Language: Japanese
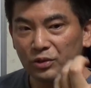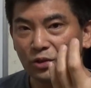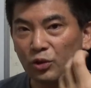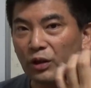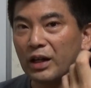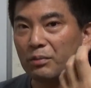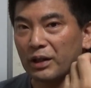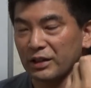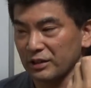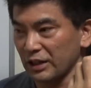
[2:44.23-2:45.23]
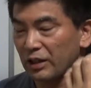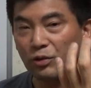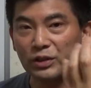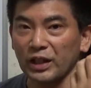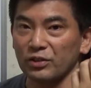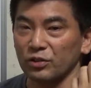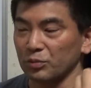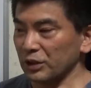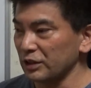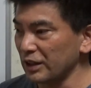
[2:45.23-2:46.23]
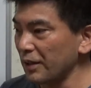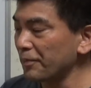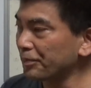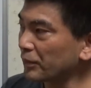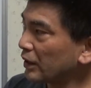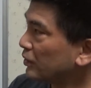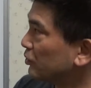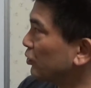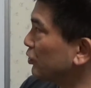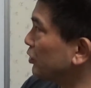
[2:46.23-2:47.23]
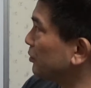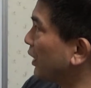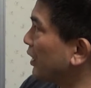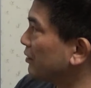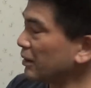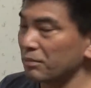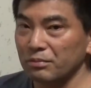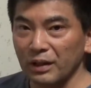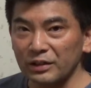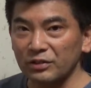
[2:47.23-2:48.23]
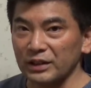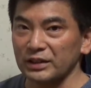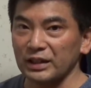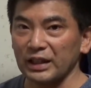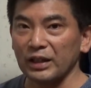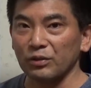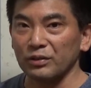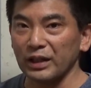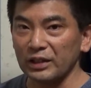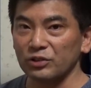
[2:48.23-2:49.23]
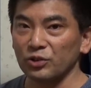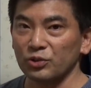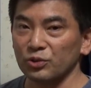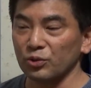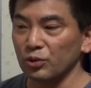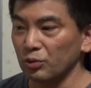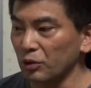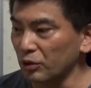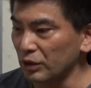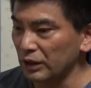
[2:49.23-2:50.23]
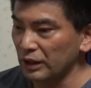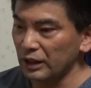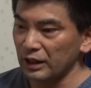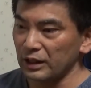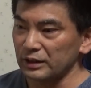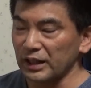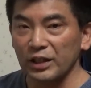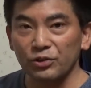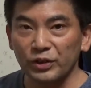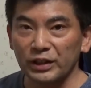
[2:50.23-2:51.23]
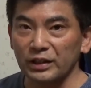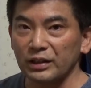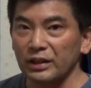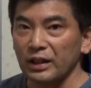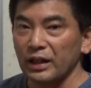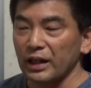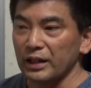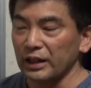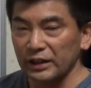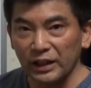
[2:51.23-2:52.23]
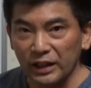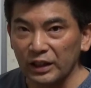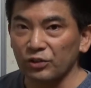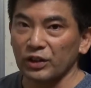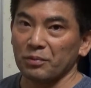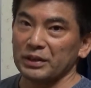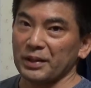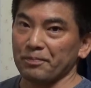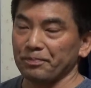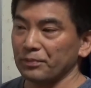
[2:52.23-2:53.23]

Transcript: 弱い場合ですね。抑える方もですね。そういう場合は、まずは力を出すということを、最初にやっていかないといけません。